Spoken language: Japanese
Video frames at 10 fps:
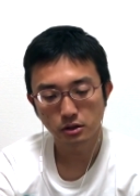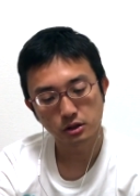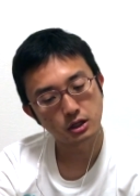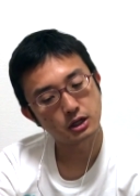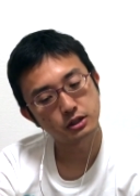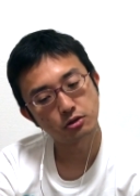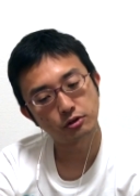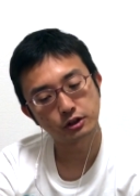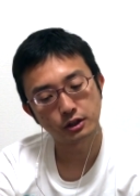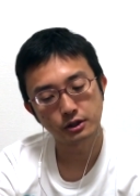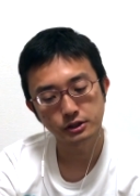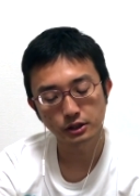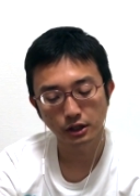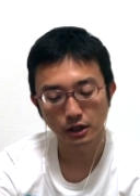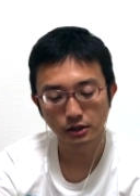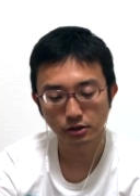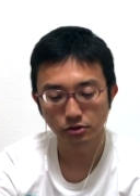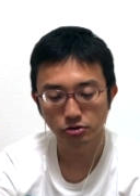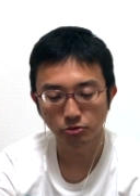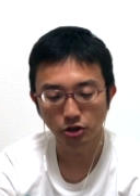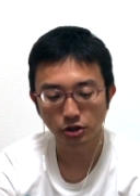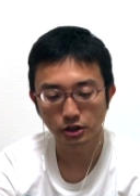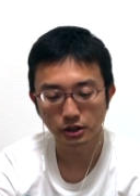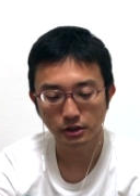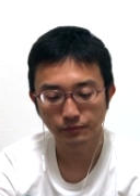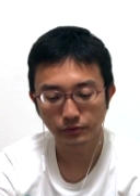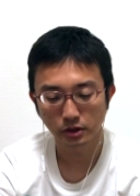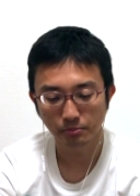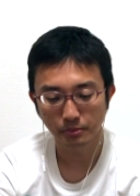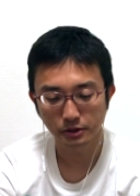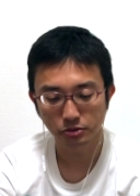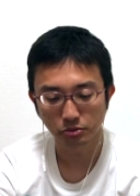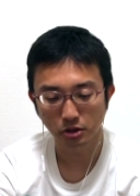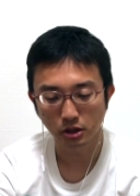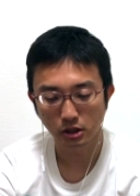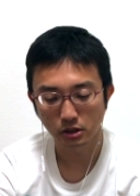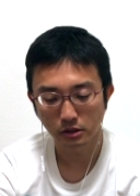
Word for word: いや相手の方は7三桂跳ねてくるつもりかな。やっぱりそうか。